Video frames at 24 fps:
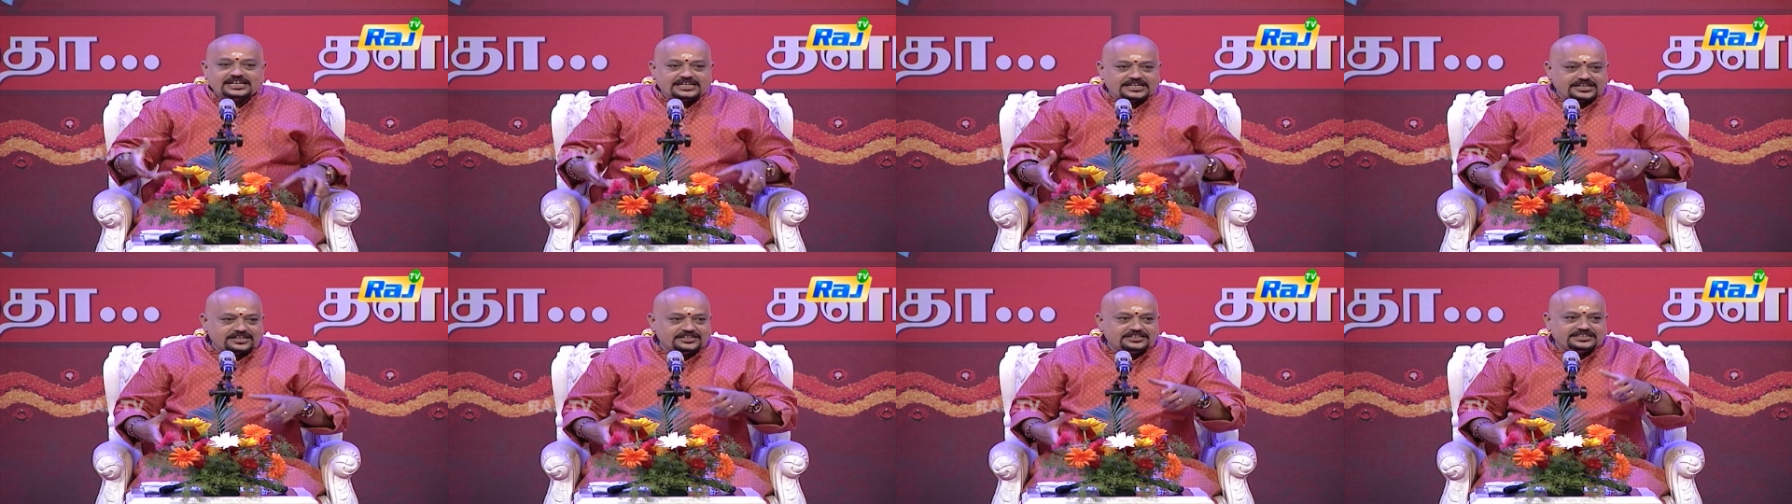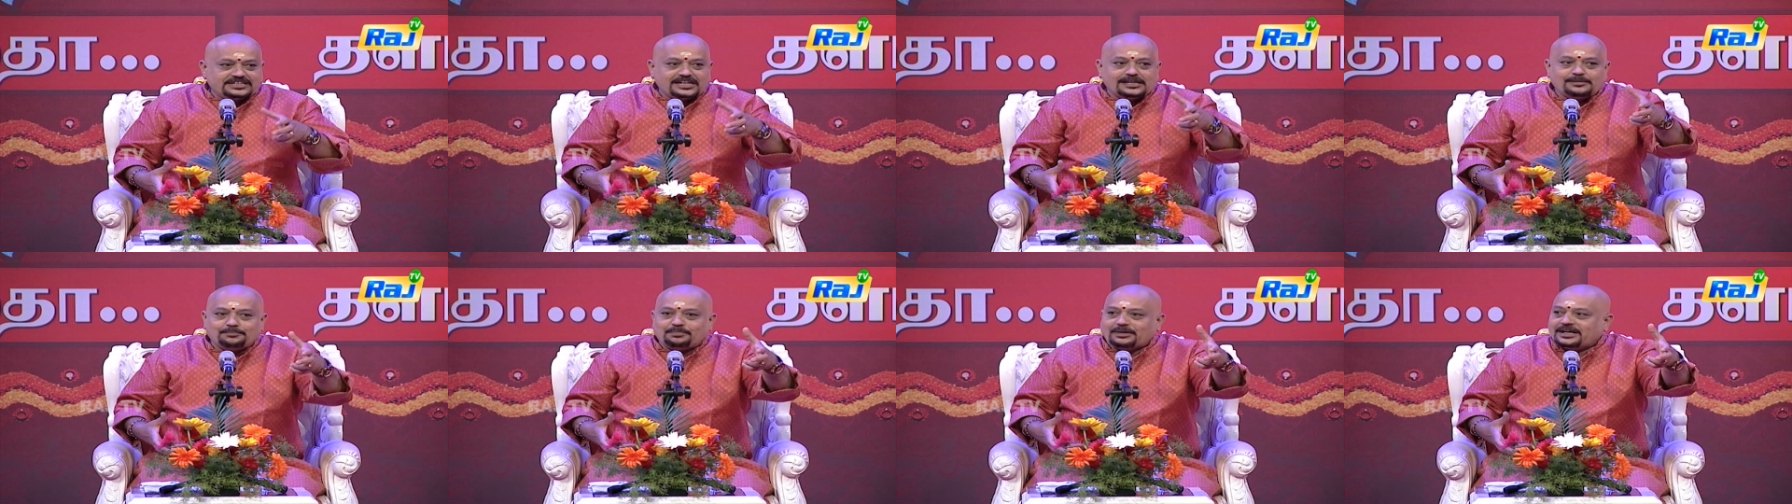
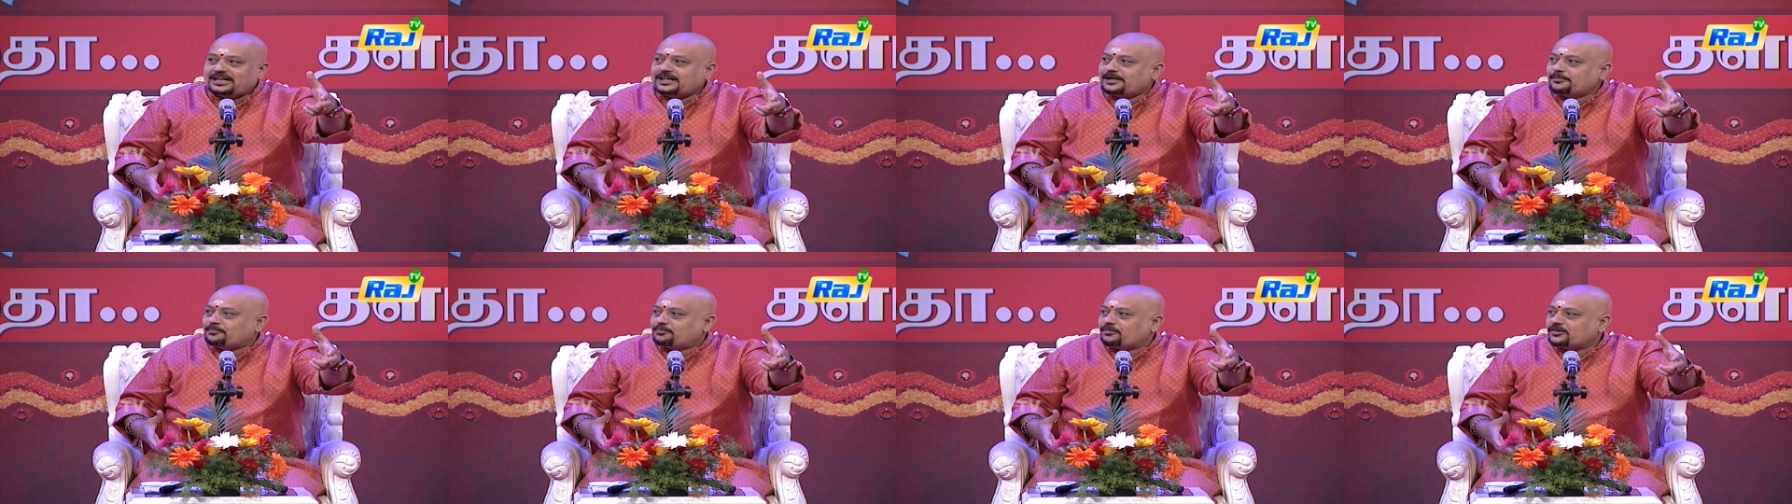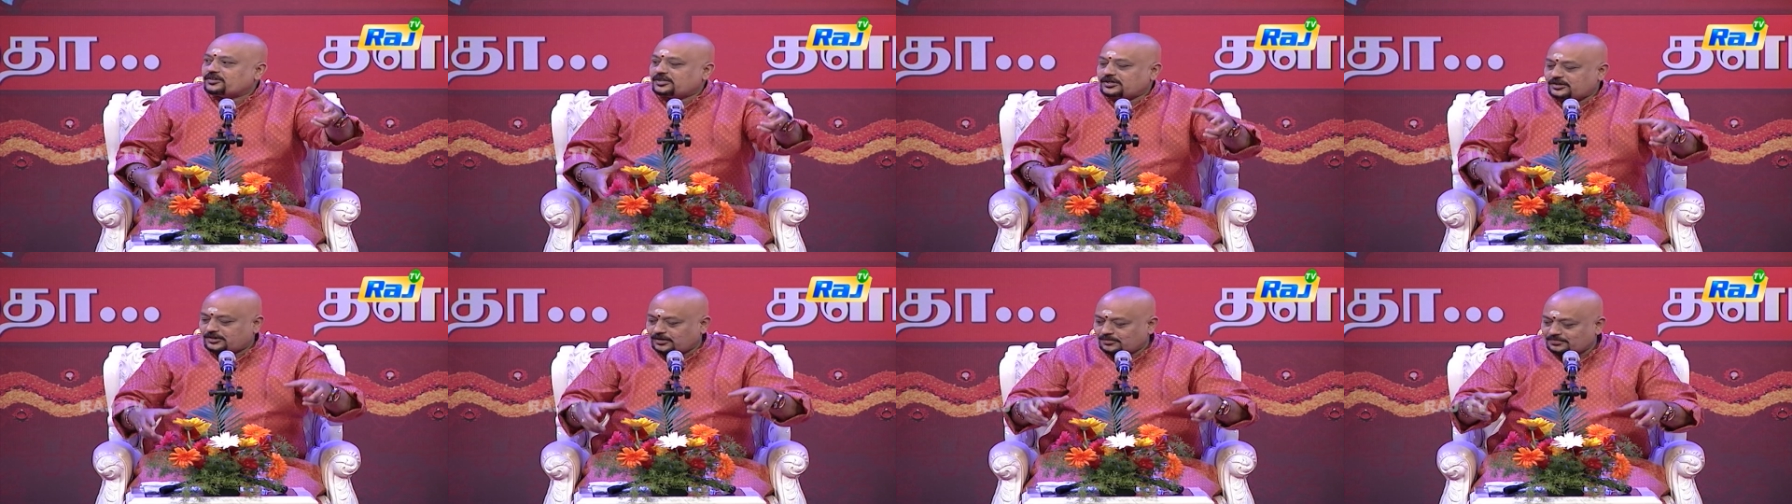இருட்டில்
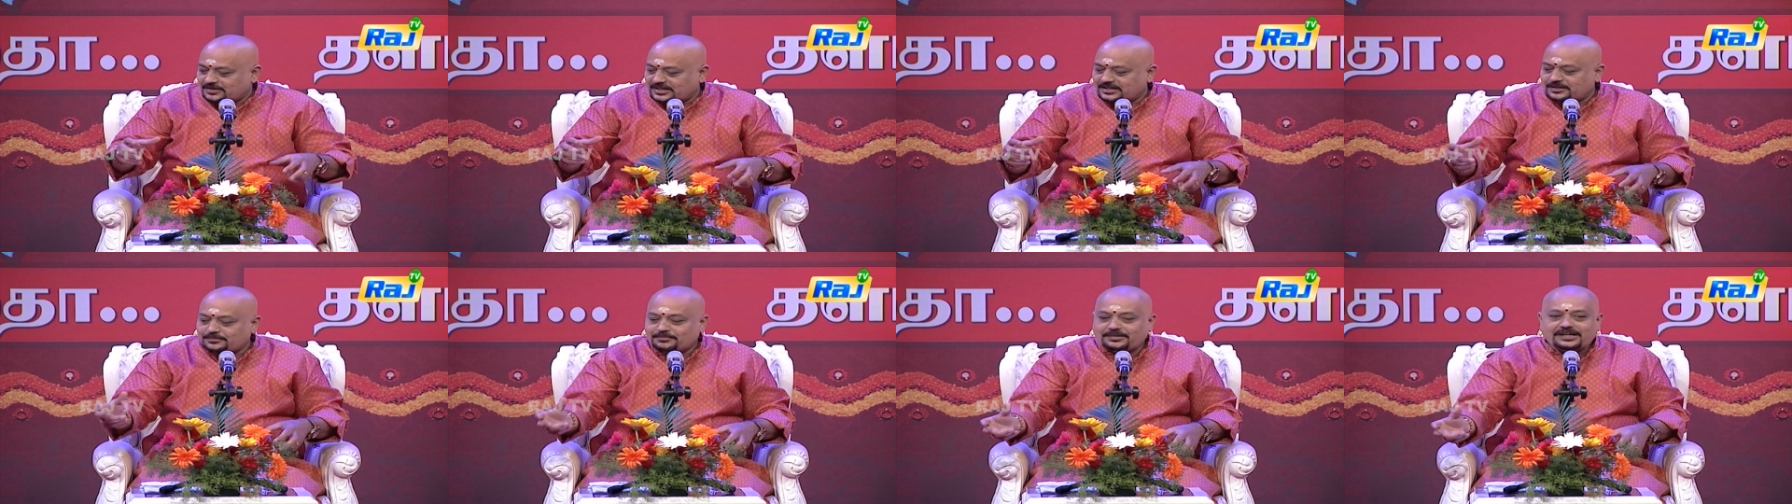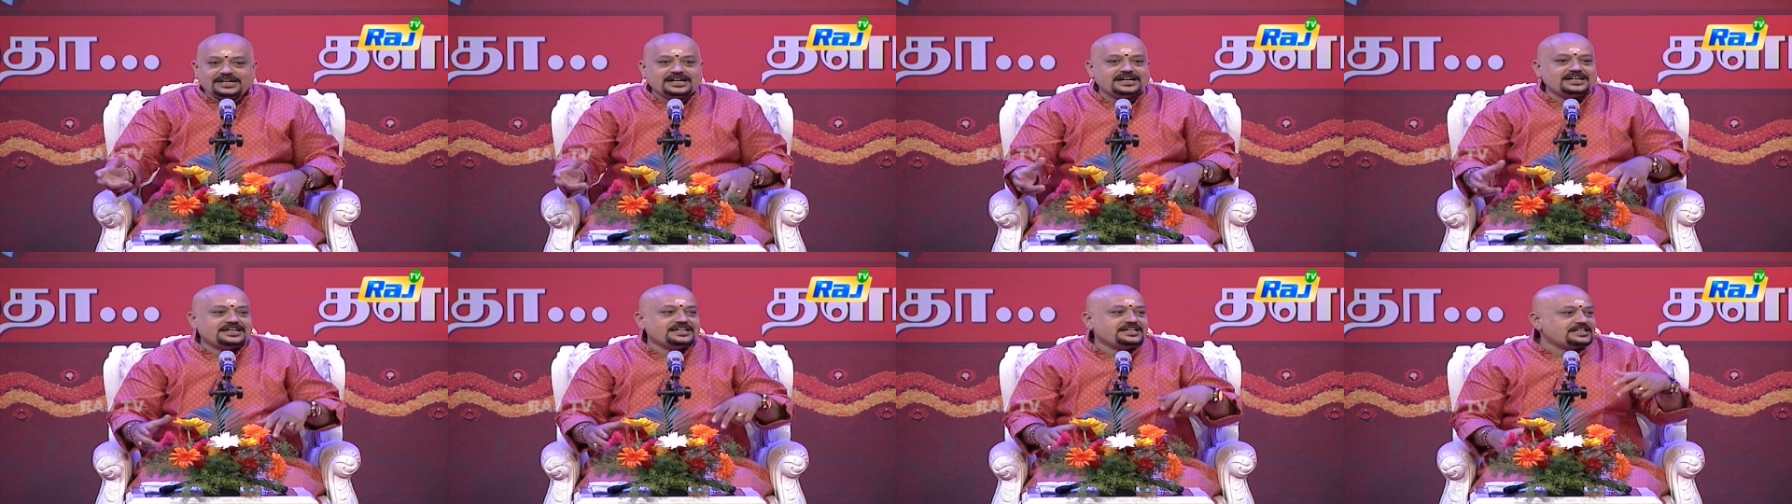பயணப்போகின்றோம் இது
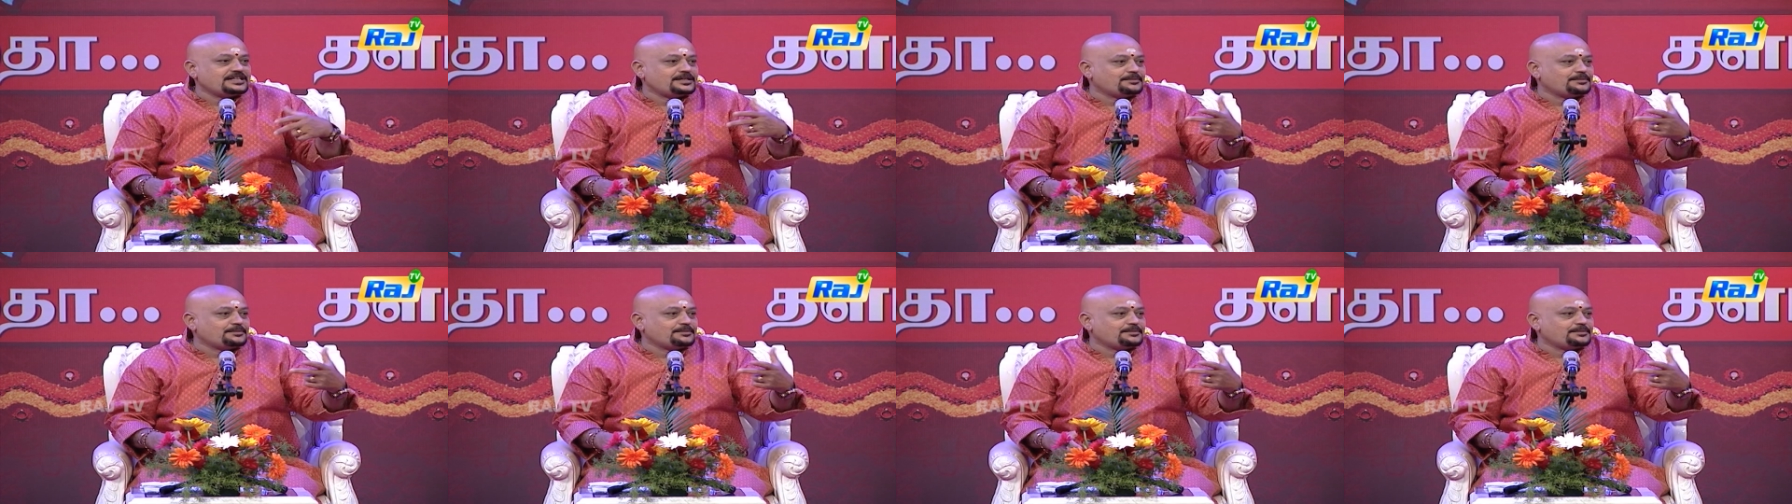மேடு